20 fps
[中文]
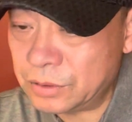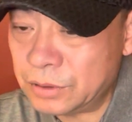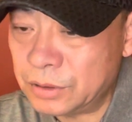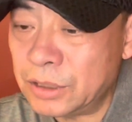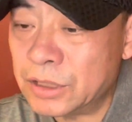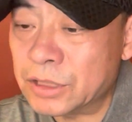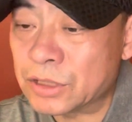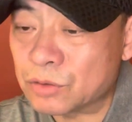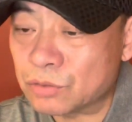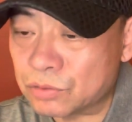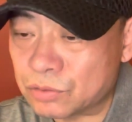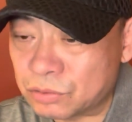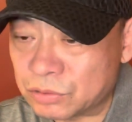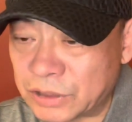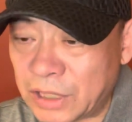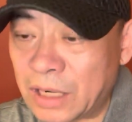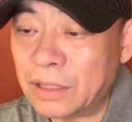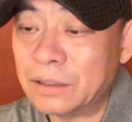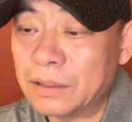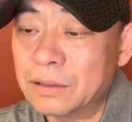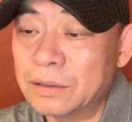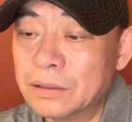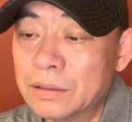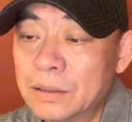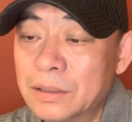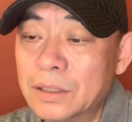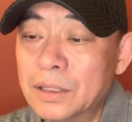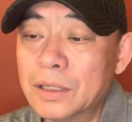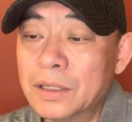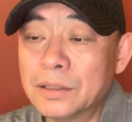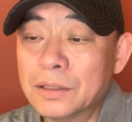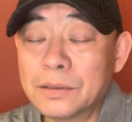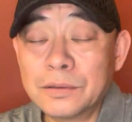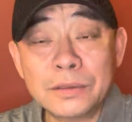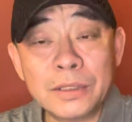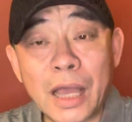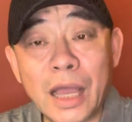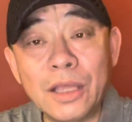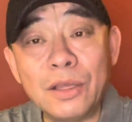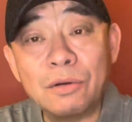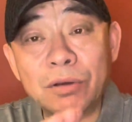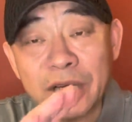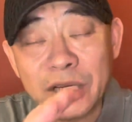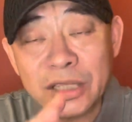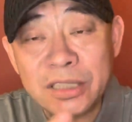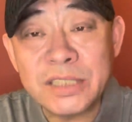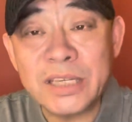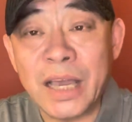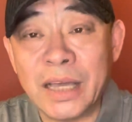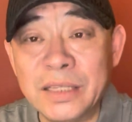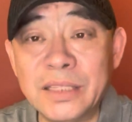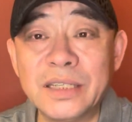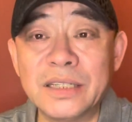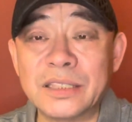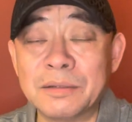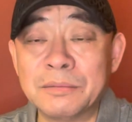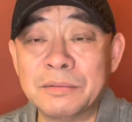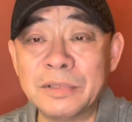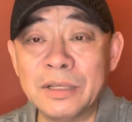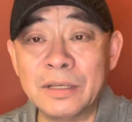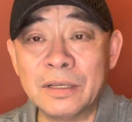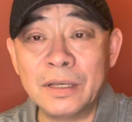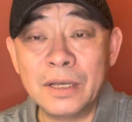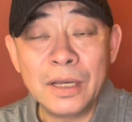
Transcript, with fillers: 艺术主张，它有一个前提什么呢？